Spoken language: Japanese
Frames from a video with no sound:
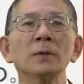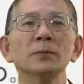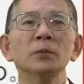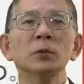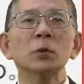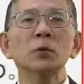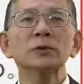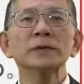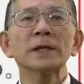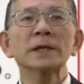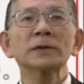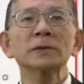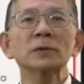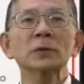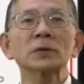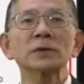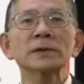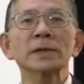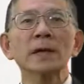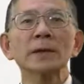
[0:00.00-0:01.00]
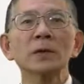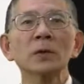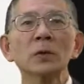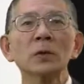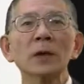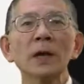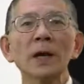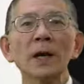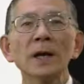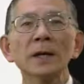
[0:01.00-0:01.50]
プロジェクト作
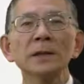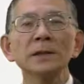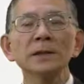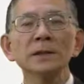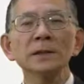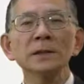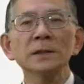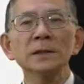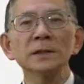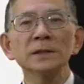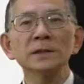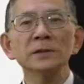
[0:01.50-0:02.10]
業範囲記